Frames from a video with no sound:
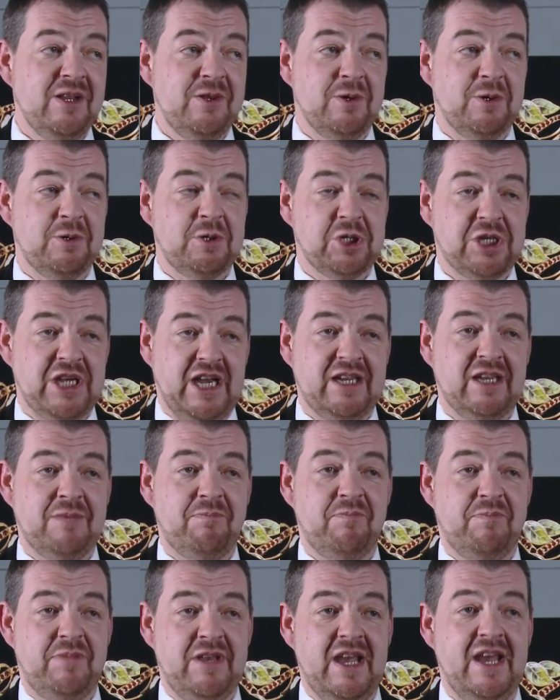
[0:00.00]
Donc chaque
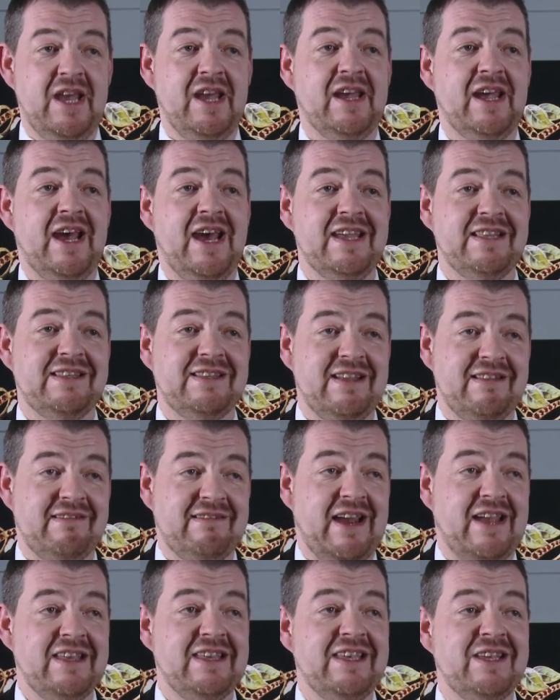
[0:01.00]
pierre a été
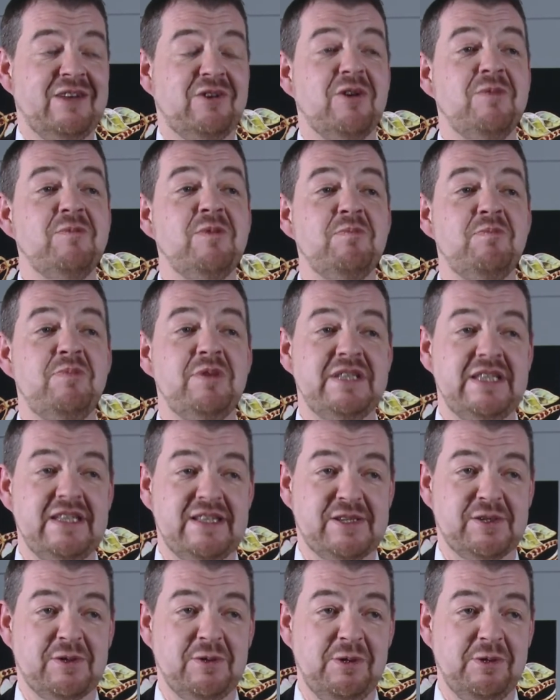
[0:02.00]
taillée comme une
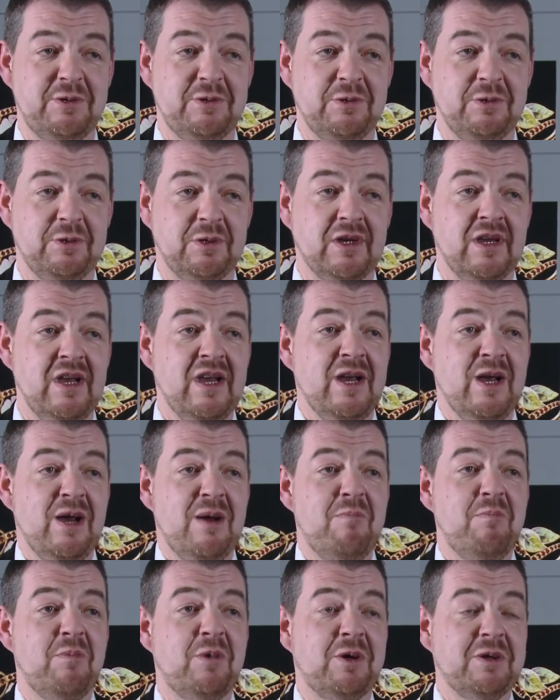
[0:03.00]
petite sculpture,
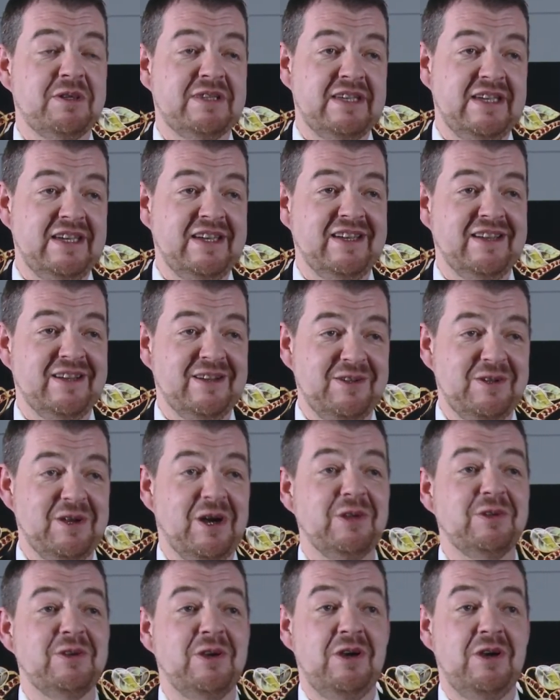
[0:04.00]
montée dans de